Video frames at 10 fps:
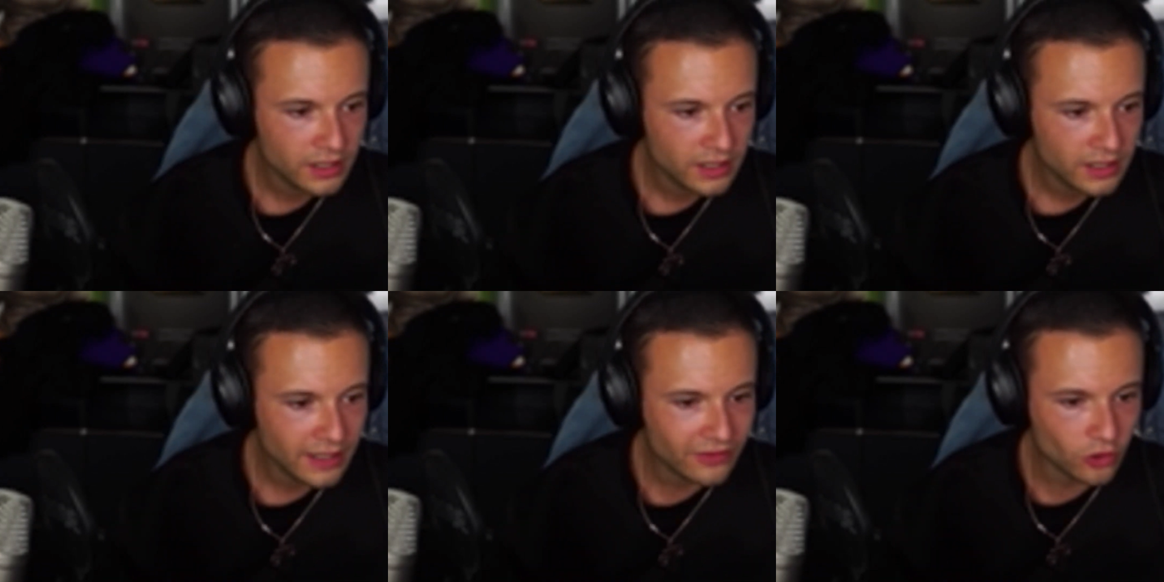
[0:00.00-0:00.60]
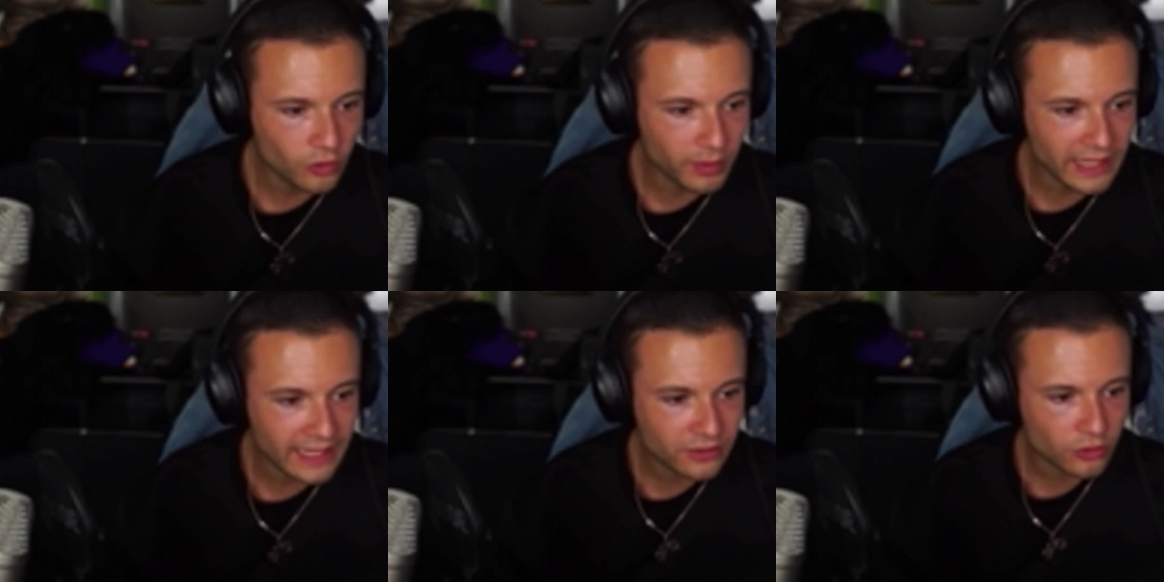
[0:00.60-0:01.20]
Jetzt
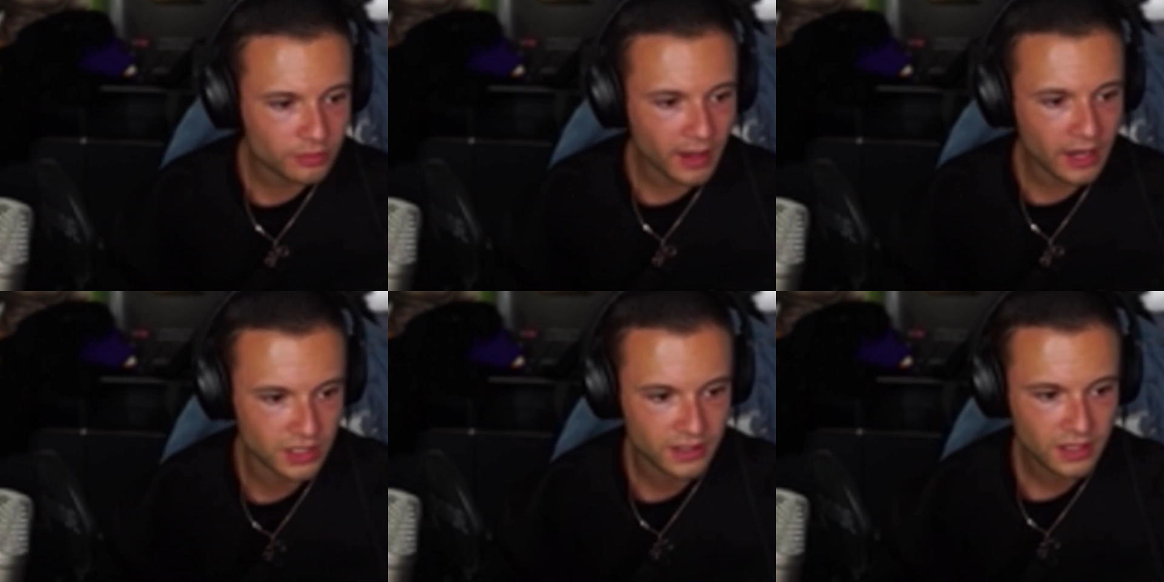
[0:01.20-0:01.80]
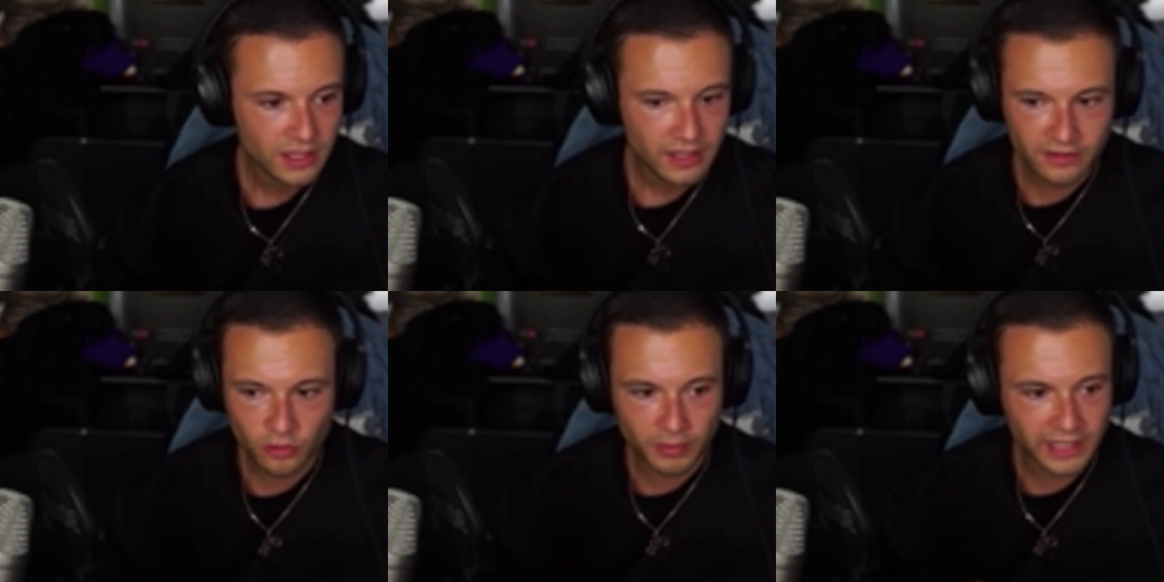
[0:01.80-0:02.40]
überlegt euch mal, jetzt
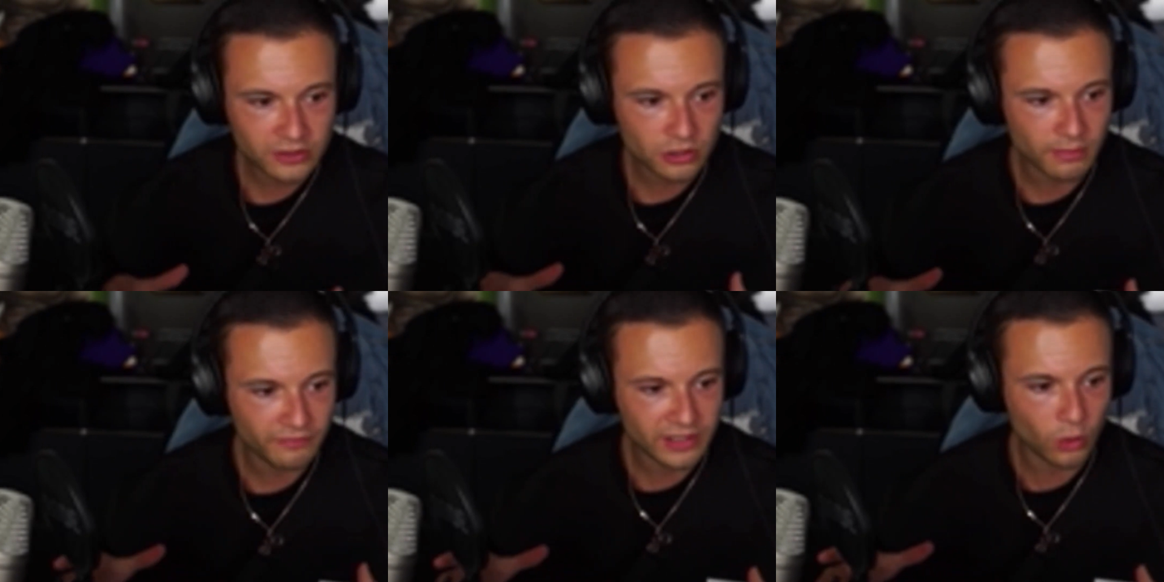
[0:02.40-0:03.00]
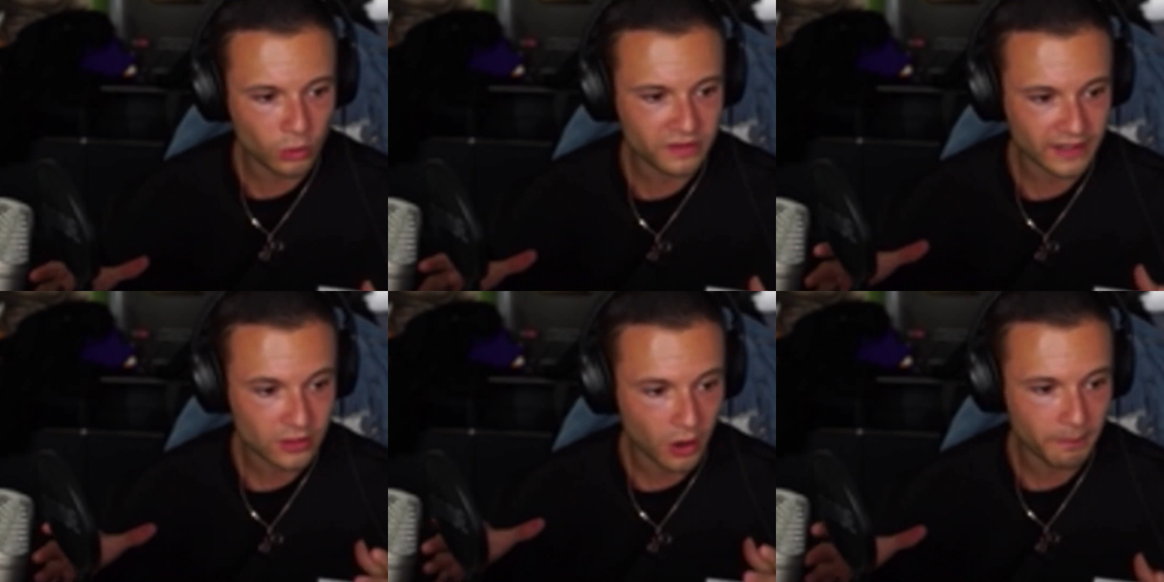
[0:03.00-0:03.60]
überlegt euch mal, wie groß dann
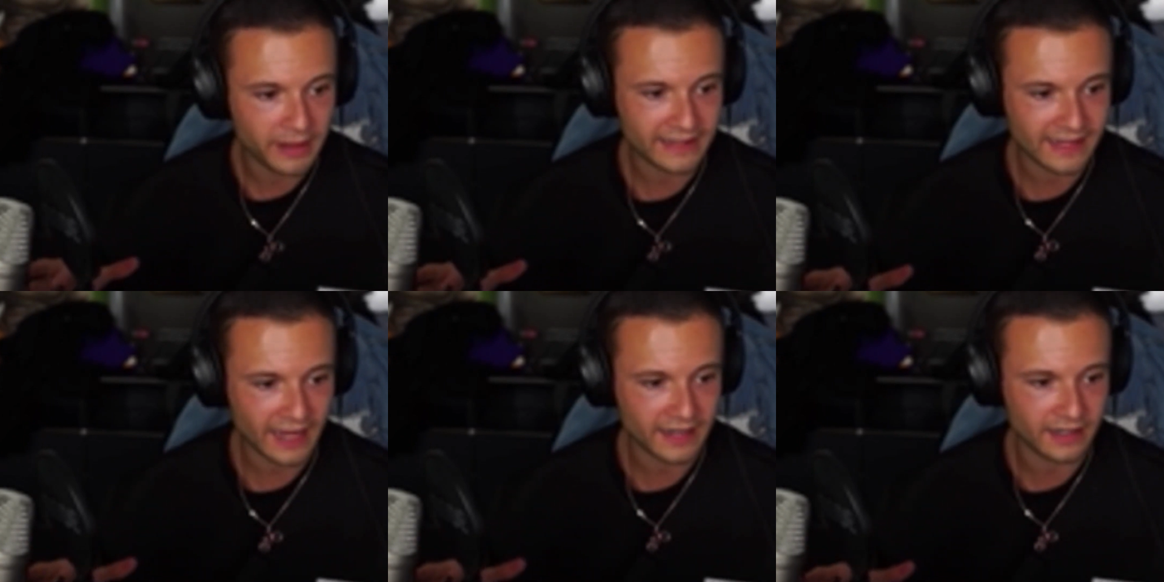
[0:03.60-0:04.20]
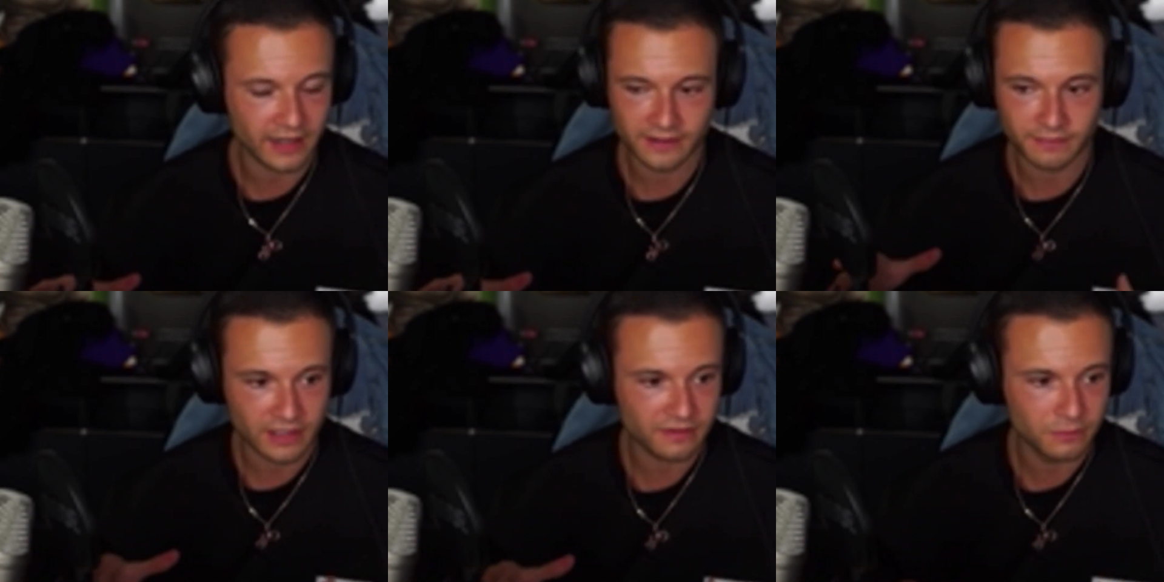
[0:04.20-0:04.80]
komplett Kanada ist, wenn
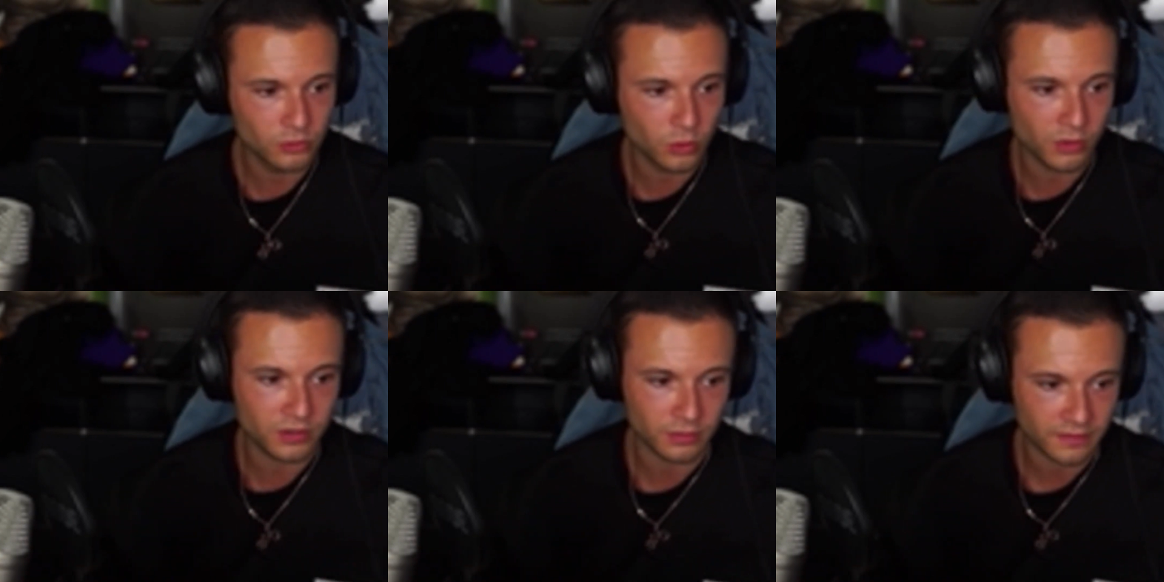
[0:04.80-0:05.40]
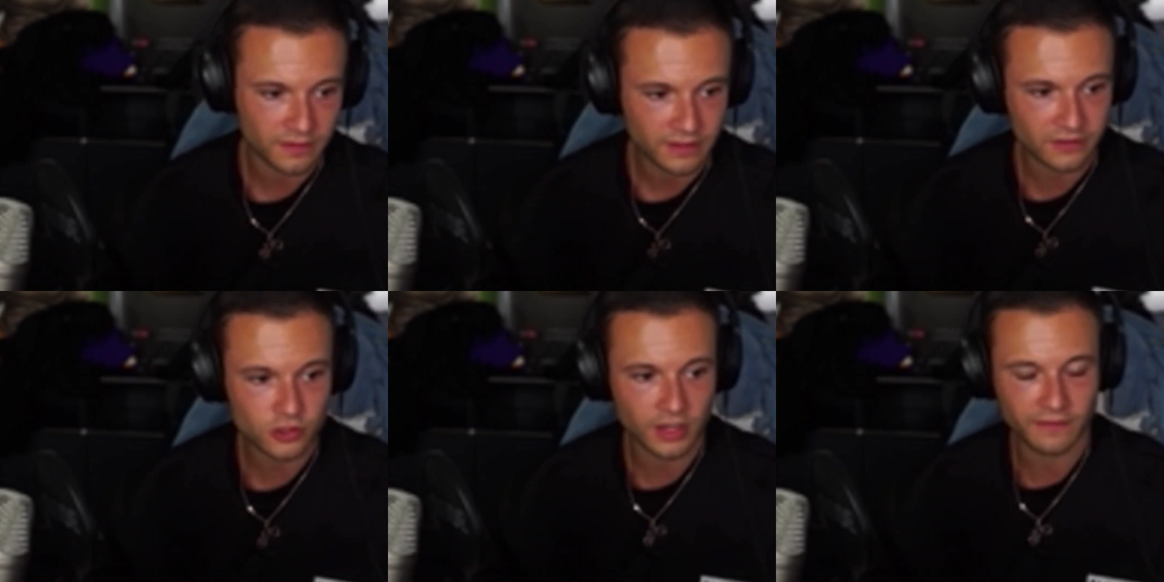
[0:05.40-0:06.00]
das nur Tokio ist. Das ist schon
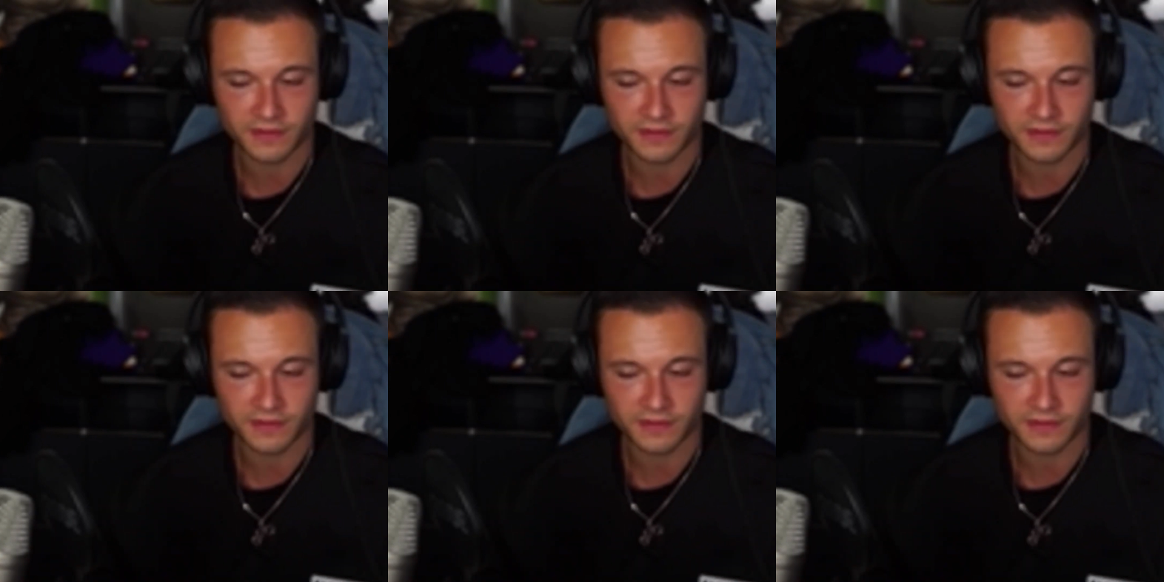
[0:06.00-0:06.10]
heftig.